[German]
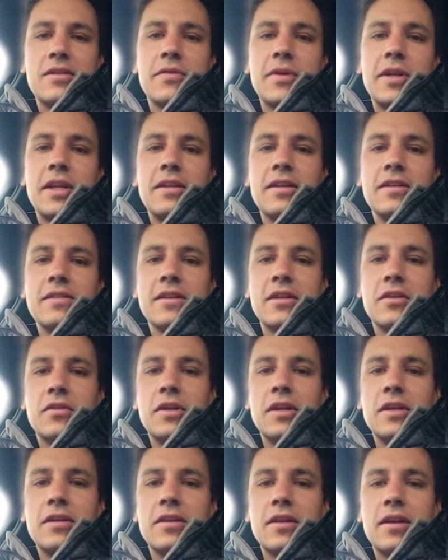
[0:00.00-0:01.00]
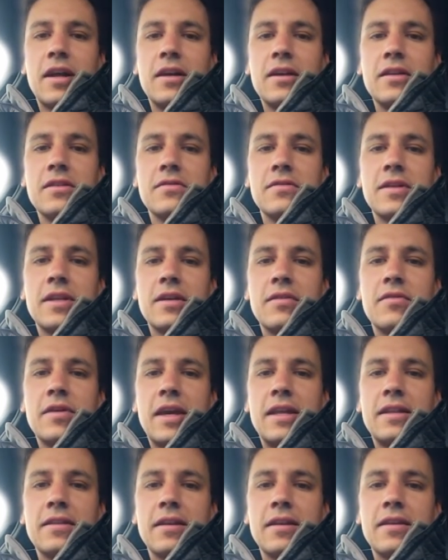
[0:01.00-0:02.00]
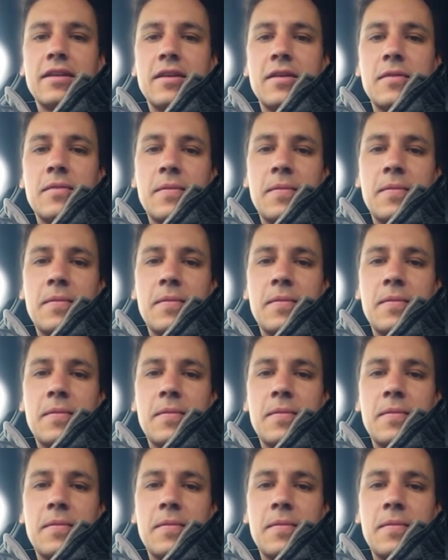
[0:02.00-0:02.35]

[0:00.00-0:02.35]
Das würde das natürlich dann alles wieder verändern.